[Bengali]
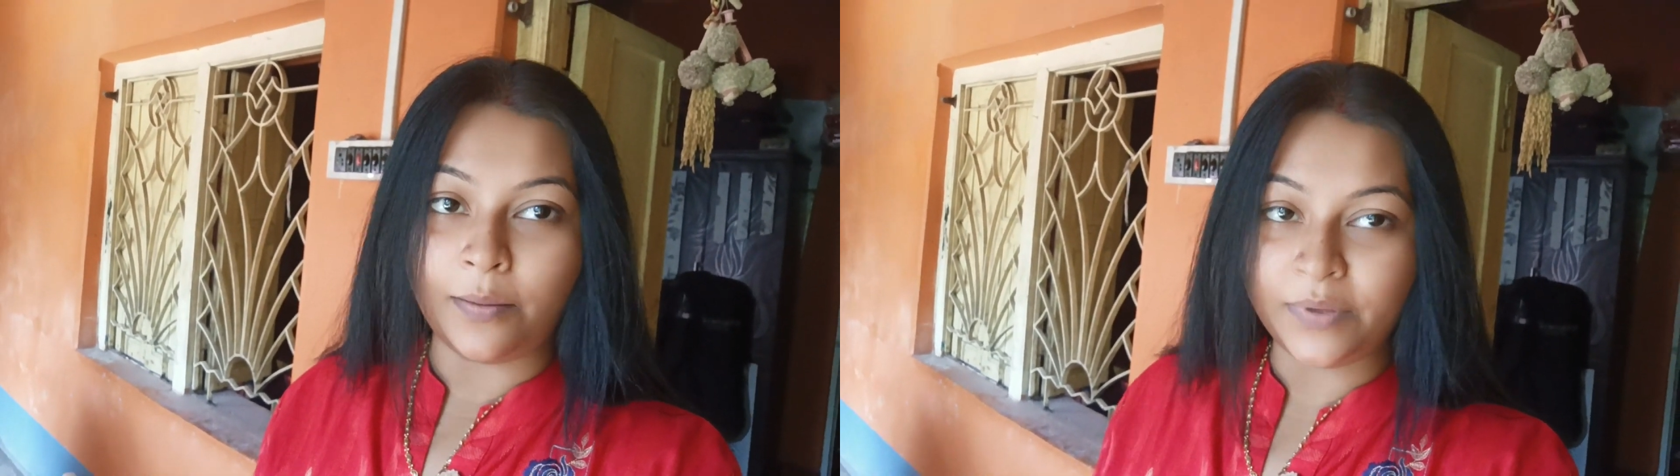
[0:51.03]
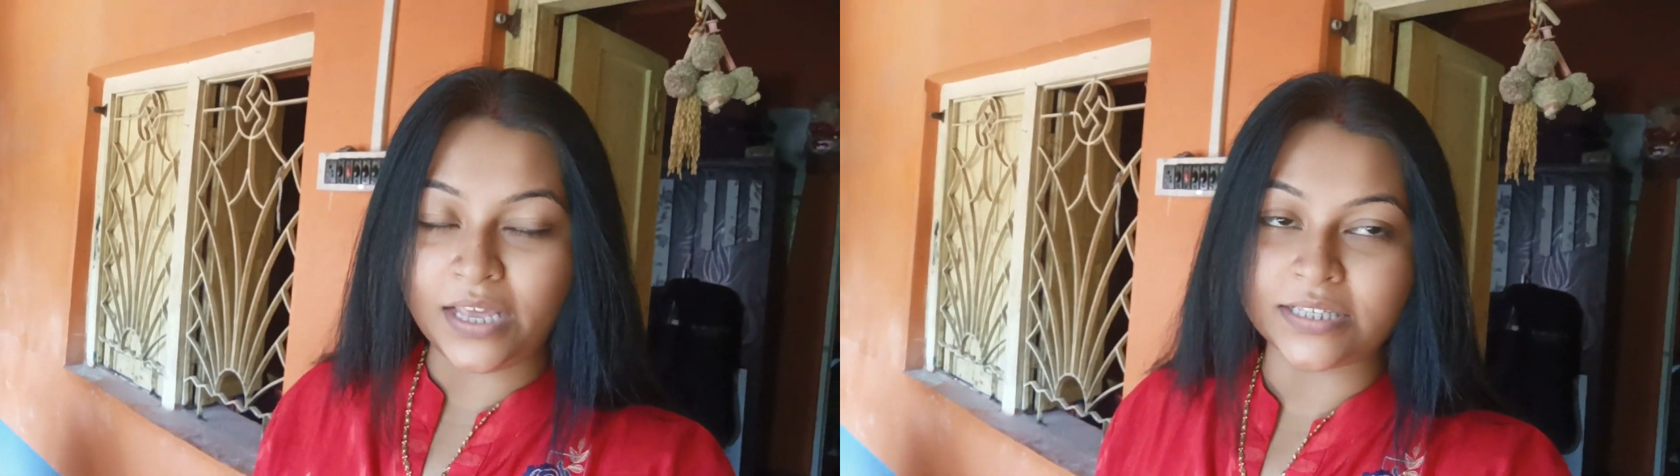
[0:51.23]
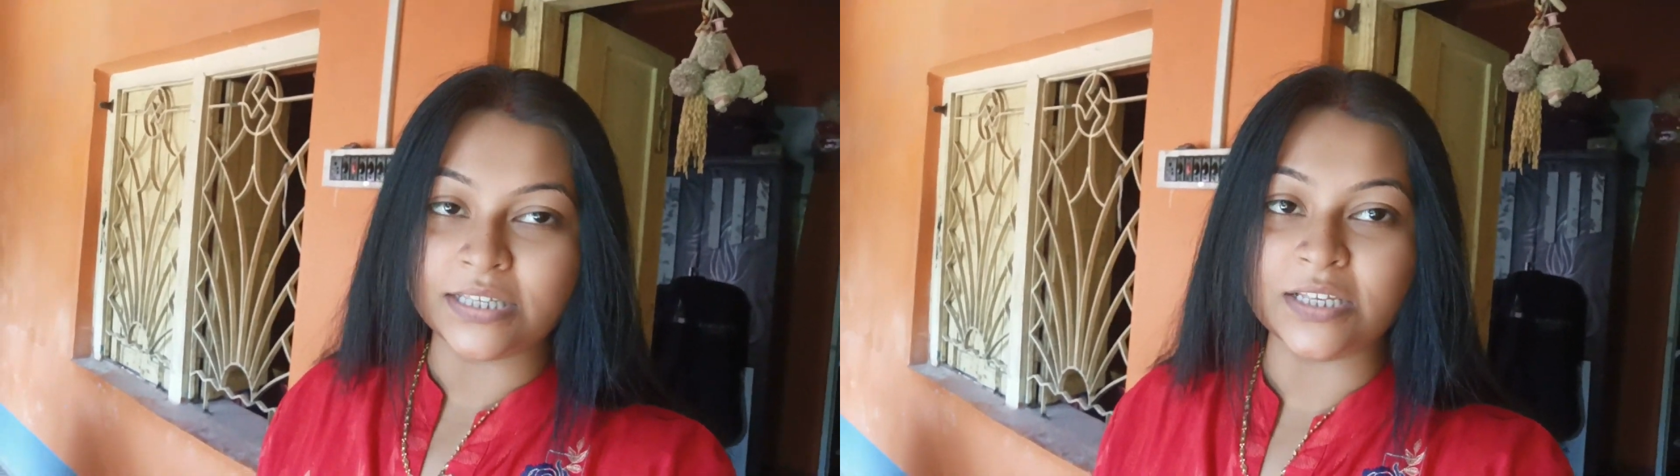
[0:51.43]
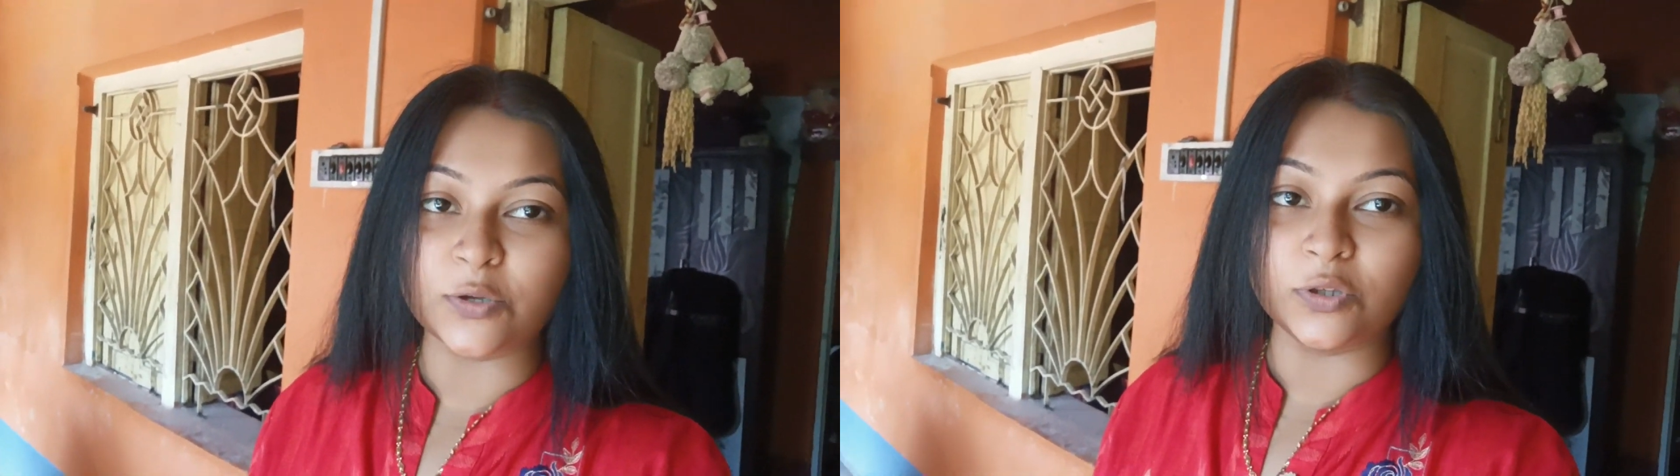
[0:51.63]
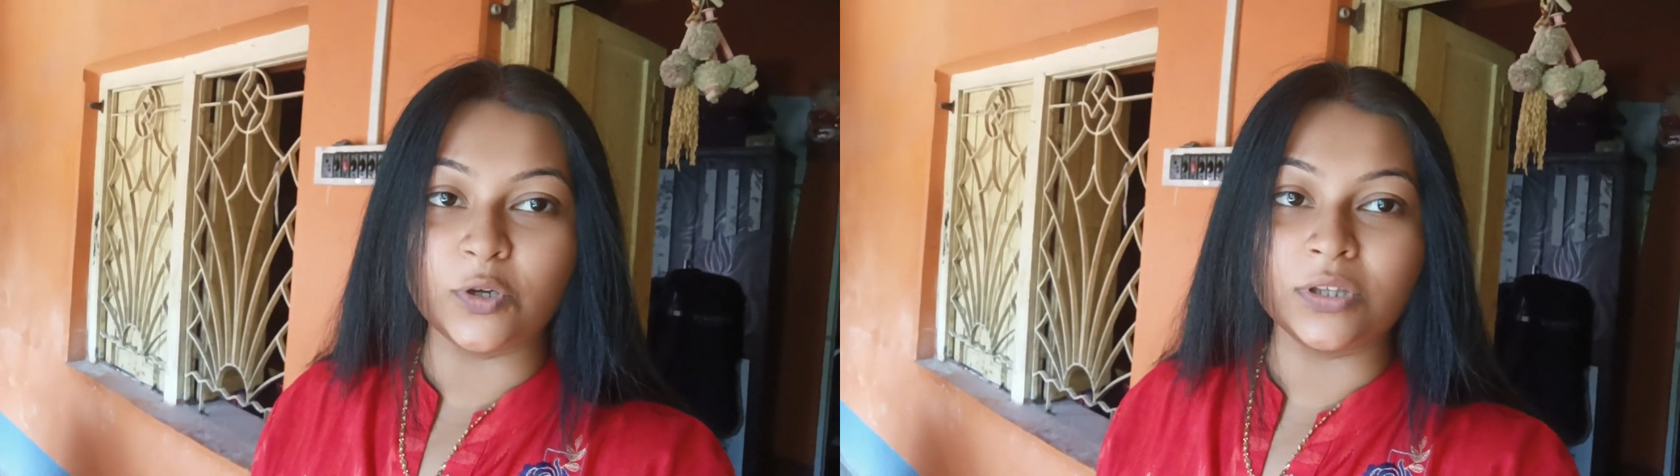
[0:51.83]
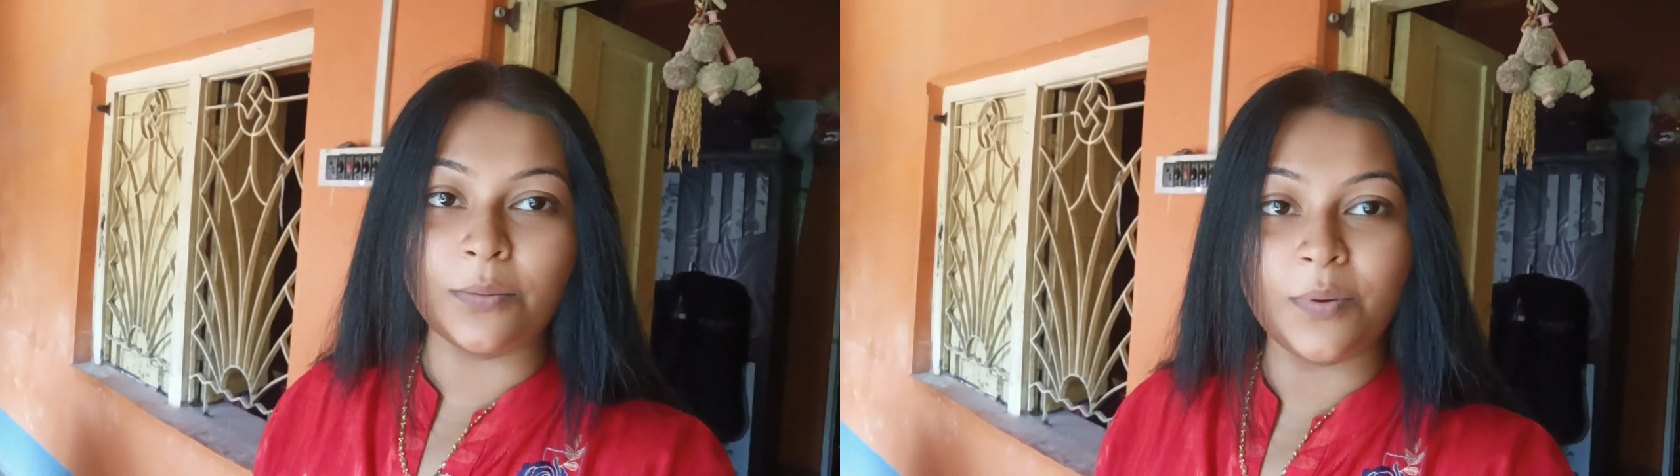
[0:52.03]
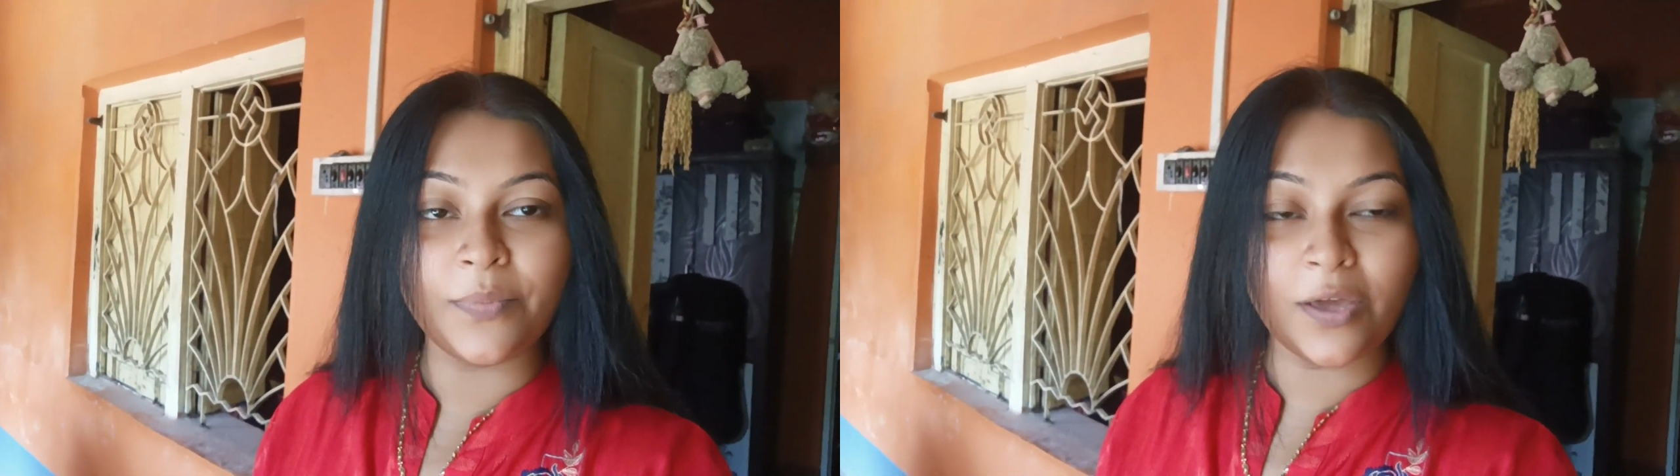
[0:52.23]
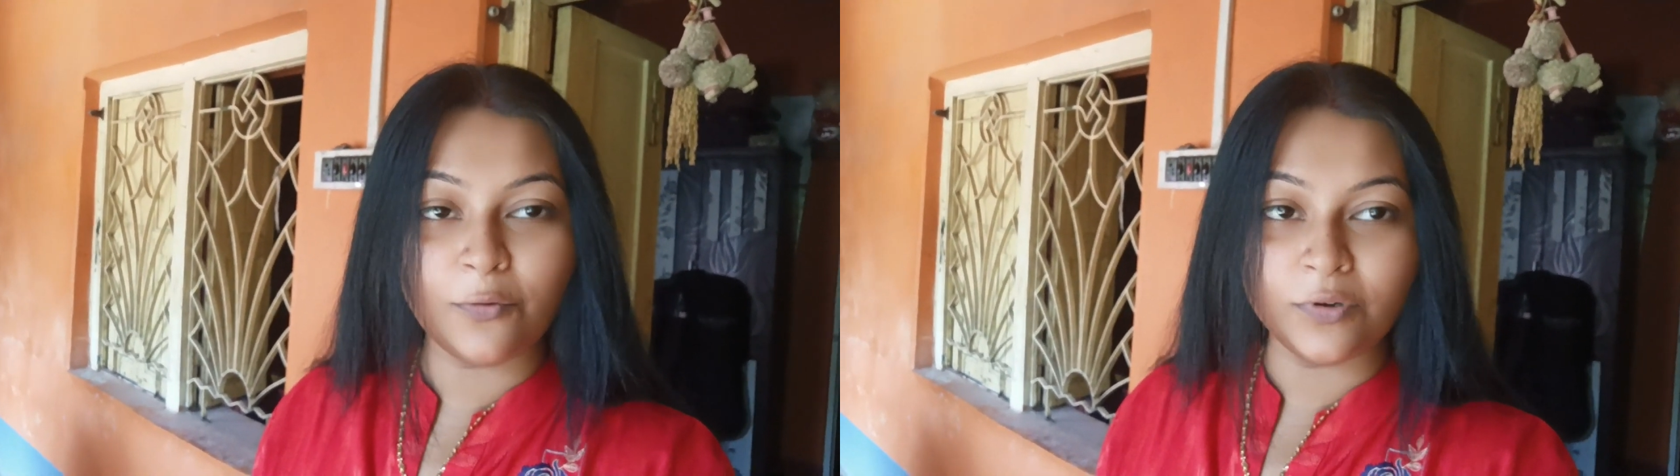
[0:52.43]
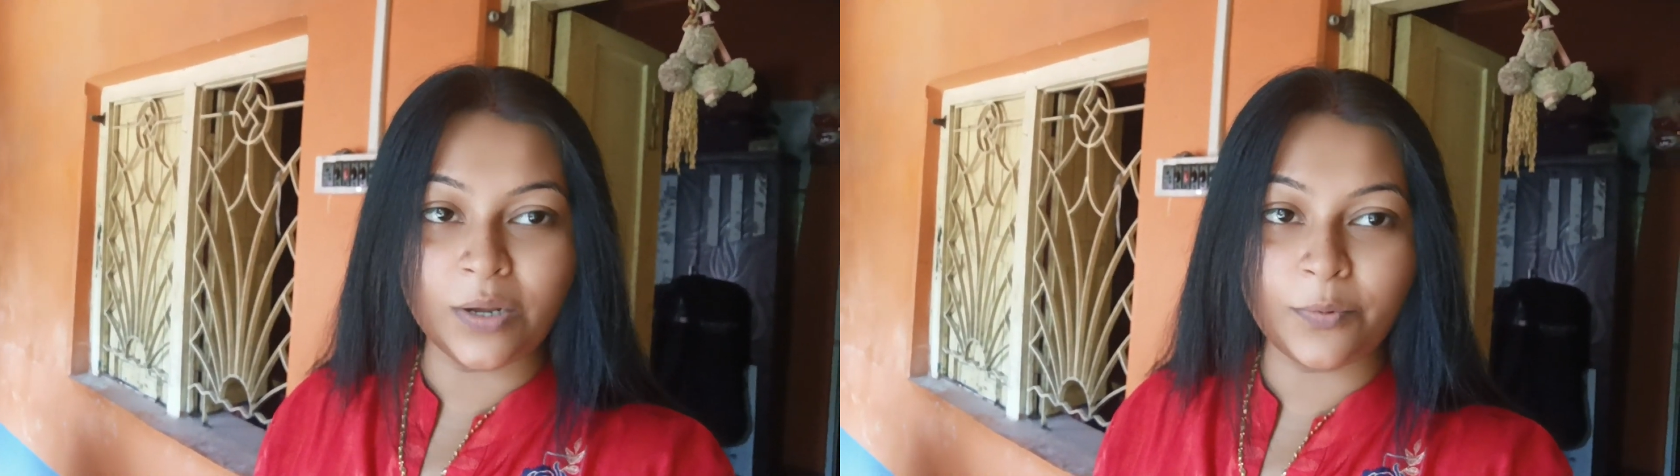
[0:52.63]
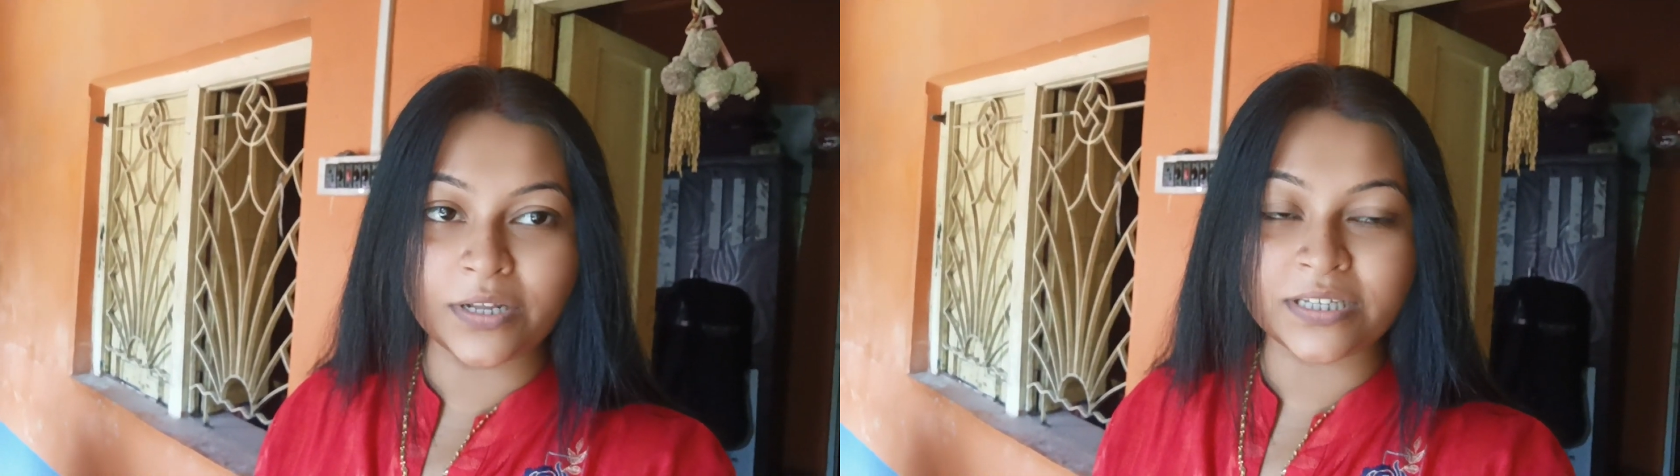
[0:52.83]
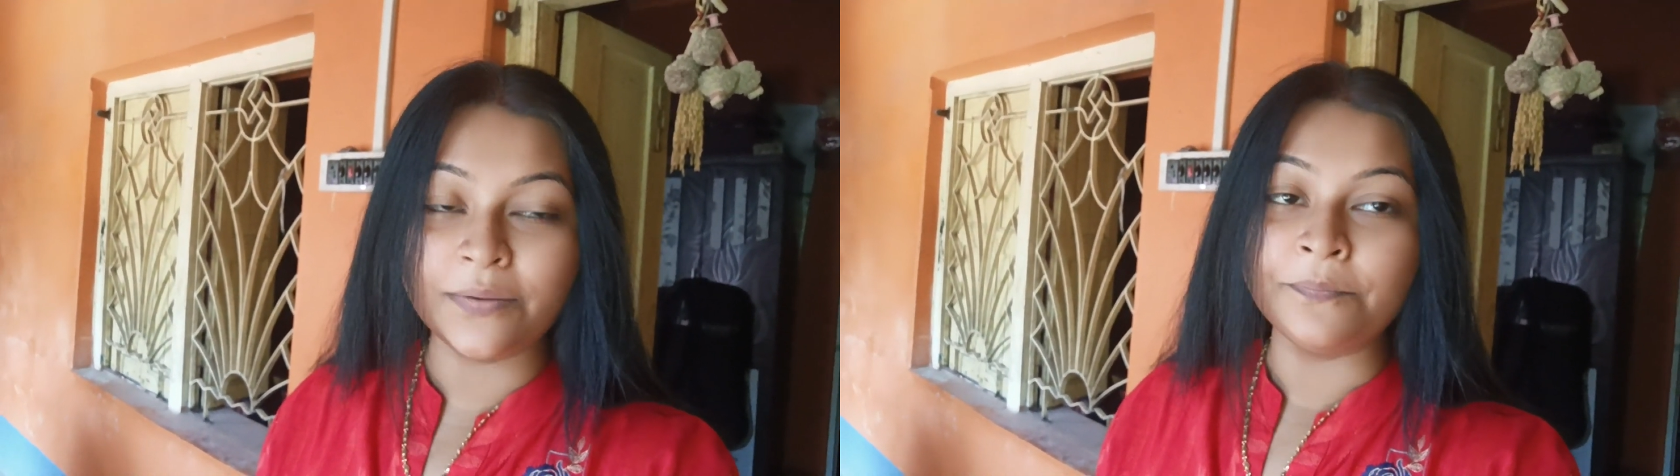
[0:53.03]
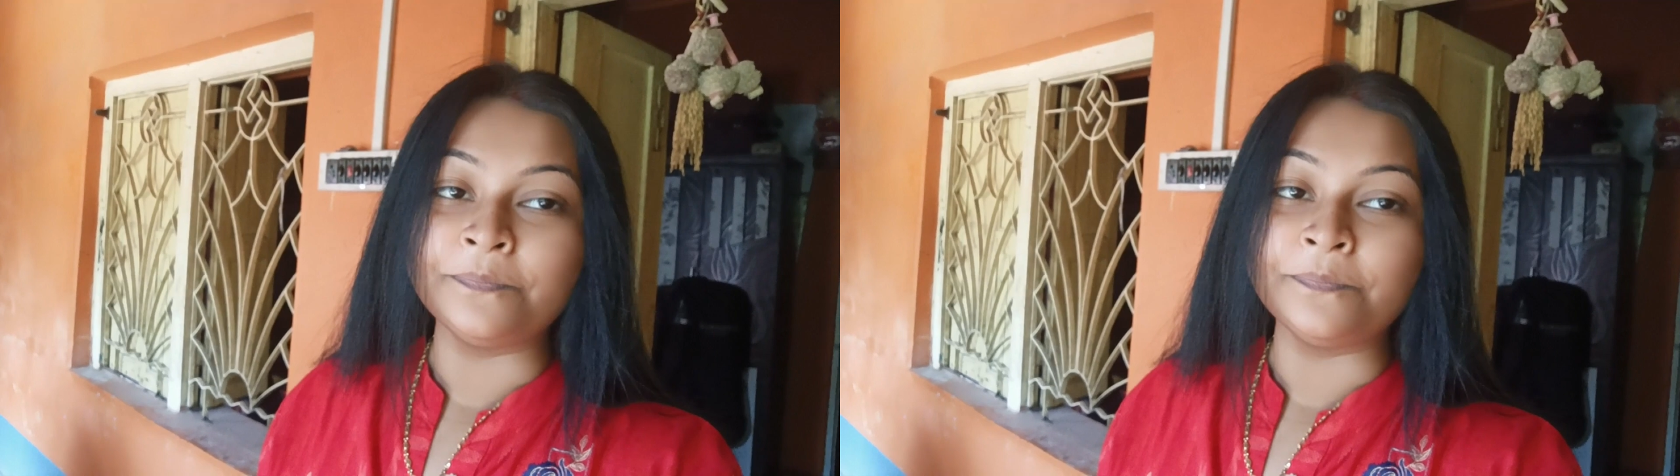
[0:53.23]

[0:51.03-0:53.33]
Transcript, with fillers: আমি এক্সারসাইজ করতে করতে আমার মেয়ে উঠে পড়েছে